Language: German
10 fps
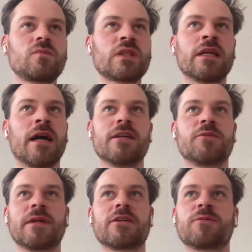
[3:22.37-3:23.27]
ja, ich
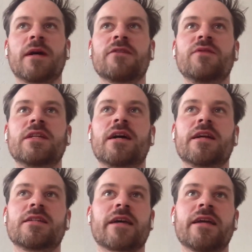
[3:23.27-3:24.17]
bin gespannt, wie da
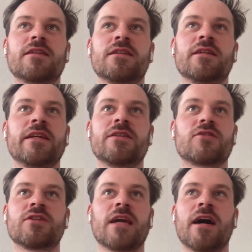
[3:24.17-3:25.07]
der Trend in den
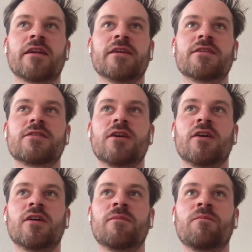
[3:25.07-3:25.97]
nächsten Jahren ist.
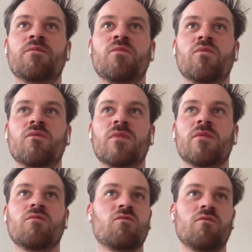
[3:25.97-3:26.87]
Ähm,
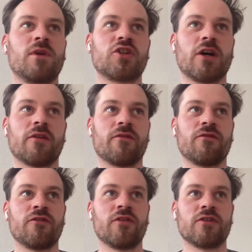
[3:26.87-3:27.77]
mal schauen.
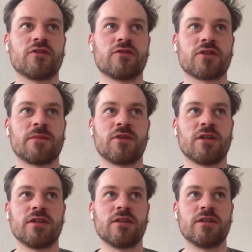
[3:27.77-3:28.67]
Ne? Also es gibt ja
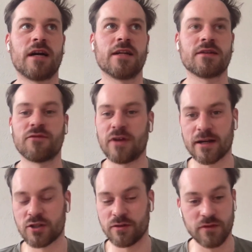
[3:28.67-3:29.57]
die, die alten
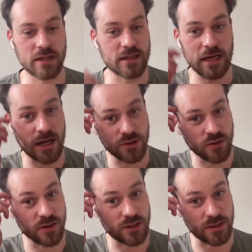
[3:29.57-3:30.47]
Flaggschiffe der
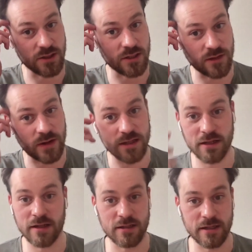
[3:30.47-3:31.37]
Tatort, die sich da ja. Mhm.
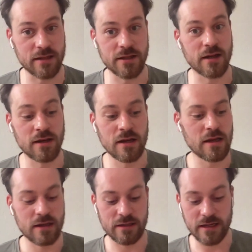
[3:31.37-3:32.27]
weiterhin sehr, sehr,
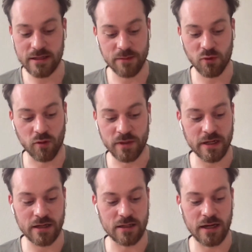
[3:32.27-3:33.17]
sehr, sehr
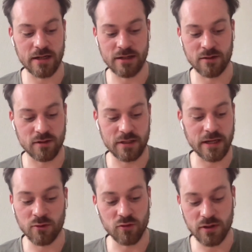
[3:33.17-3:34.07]
prominent halten und sehr
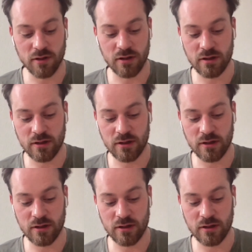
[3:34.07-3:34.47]
gute äh,